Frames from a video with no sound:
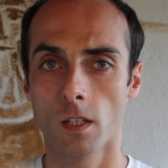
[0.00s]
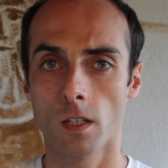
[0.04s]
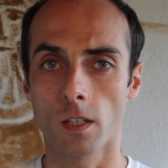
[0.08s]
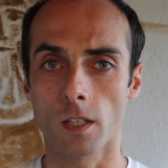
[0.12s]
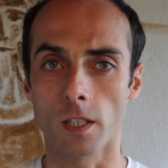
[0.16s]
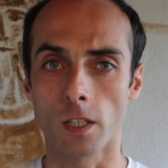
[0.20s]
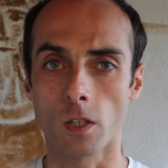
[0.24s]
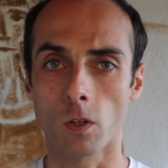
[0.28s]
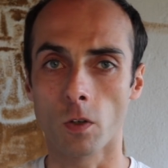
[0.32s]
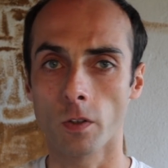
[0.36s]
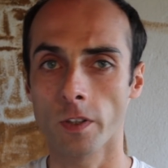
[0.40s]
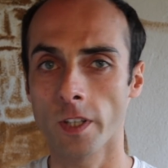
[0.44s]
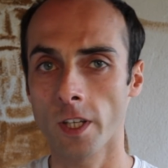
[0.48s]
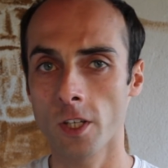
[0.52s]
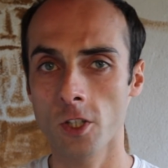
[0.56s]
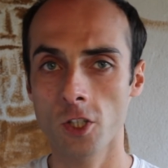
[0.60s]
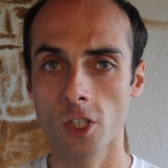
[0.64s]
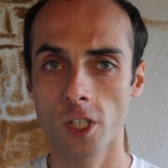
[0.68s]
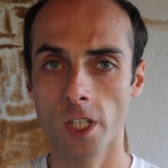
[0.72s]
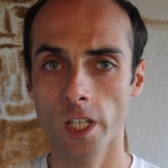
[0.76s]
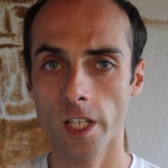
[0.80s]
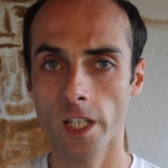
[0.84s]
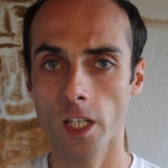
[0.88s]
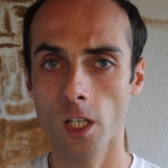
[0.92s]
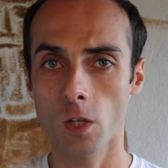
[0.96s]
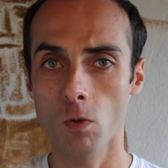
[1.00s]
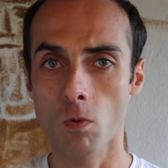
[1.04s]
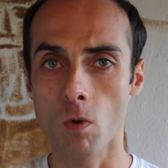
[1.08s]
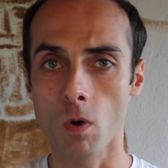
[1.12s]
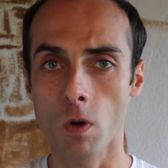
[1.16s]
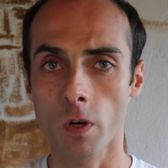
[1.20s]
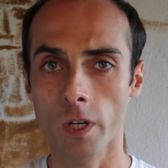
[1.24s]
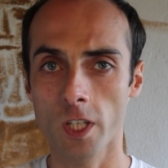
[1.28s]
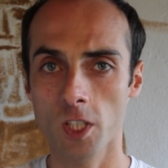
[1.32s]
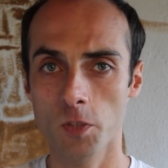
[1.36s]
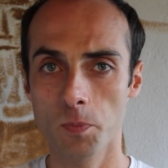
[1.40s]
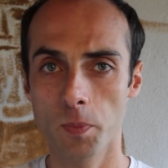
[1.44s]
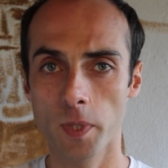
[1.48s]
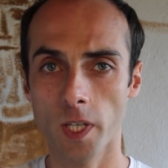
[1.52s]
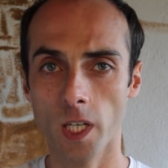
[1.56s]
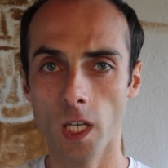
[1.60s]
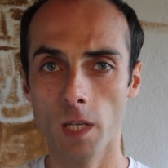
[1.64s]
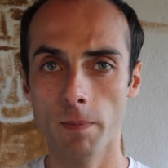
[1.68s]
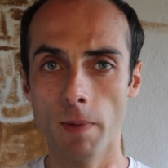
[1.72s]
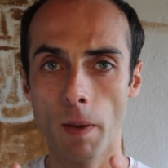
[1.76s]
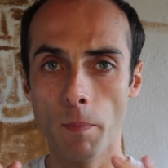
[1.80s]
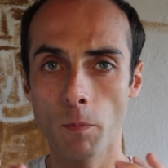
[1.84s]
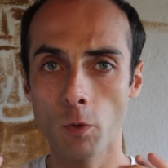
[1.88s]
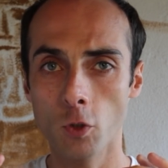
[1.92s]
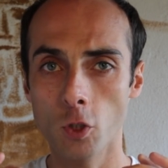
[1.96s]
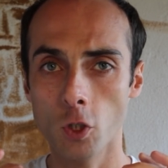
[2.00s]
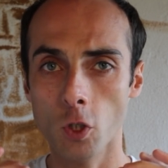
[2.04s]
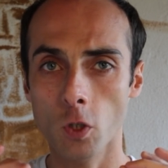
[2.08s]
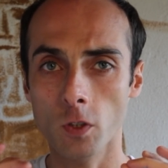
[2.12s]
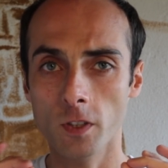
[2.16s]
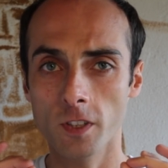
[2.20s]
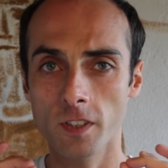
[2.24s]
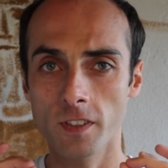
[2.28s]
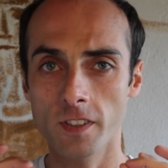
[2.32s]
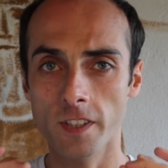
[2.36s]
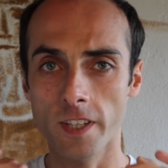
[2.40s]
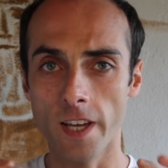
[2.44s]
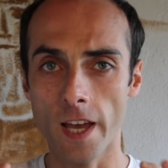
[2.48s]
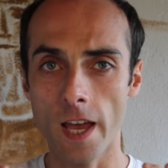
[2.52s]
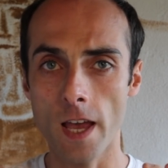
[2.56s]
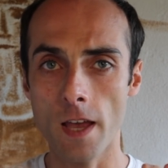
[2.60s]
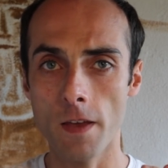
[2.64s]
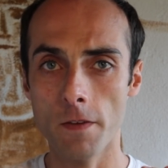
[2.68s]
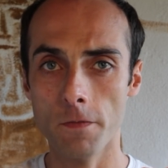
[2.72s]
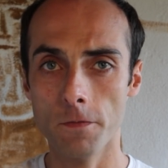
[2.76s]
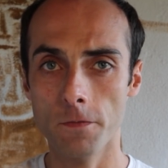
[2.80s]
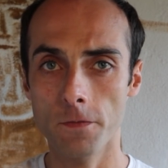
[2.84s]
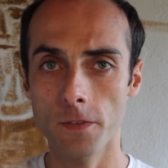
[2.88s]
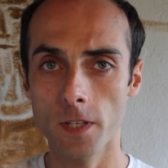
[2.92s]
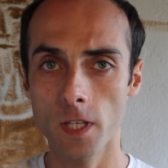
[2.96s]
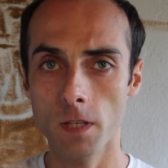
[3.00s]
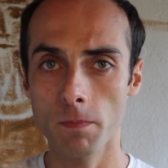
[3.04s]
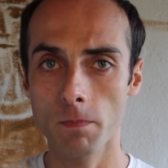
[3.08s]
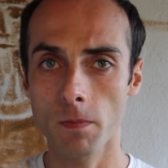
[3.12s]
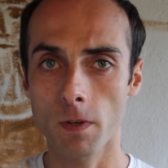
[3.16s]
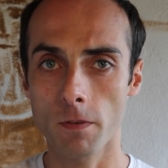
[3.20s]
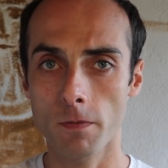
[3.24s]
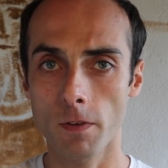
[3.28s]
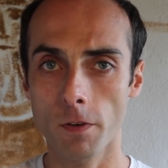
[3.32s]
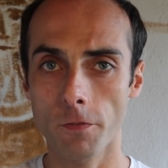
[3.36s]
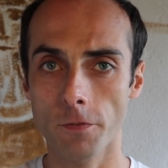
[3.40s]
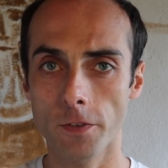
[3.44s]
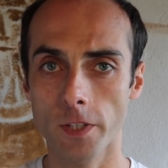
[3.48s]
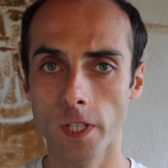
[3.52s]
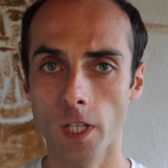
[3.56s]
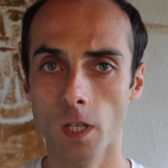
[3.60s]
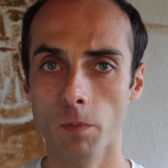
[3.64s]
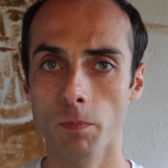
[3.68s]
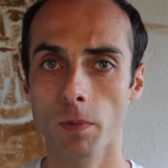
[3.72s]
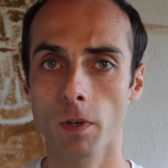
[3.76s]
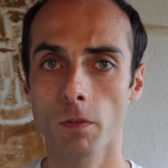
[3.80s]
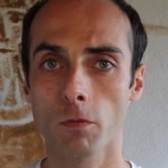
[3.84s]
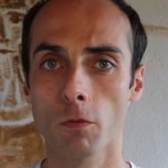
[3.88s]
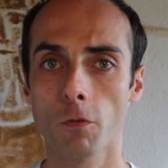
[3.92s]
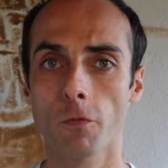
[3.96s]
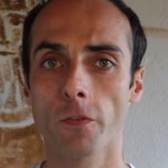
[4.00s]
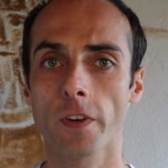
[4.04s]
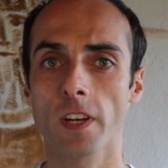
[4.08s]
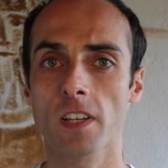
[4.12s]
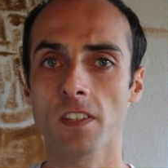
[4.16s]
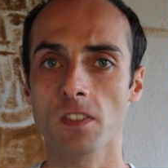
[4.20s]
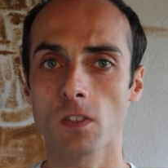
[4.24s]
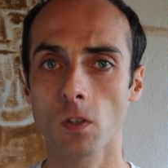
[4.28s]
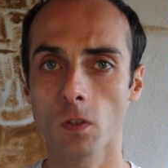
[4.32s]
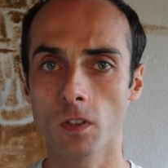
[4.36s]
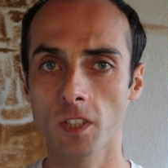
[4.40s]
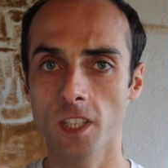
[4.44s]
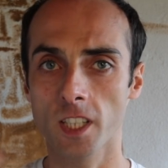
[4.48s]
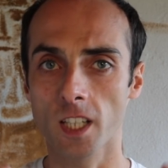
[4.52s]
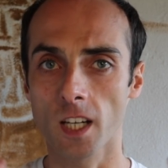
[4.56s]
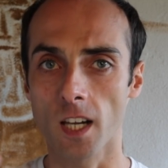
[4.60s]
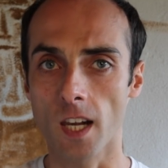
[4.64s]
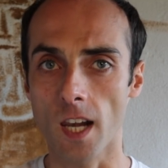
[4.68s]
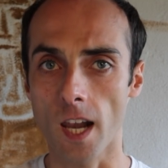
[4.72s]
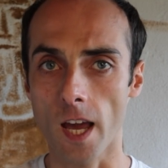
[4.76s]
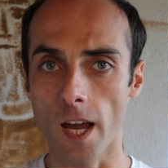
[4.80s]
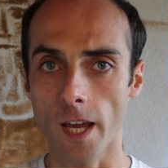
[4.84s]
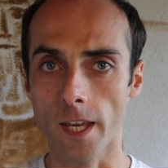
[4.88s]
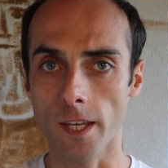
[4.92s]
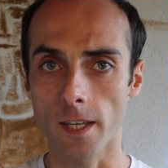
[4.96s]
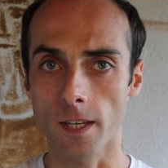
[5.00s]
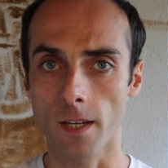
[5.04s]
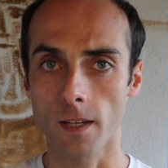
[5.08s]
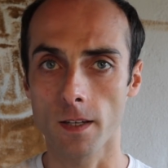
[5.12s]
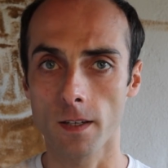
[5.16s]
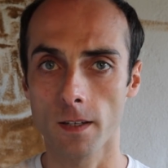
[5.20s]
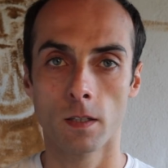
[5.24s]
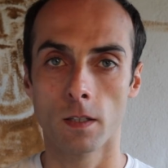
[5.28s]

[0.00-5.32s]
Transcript: et en ingérer ou en respirer même une quantité infime va finir par vous faire sentir l'ail.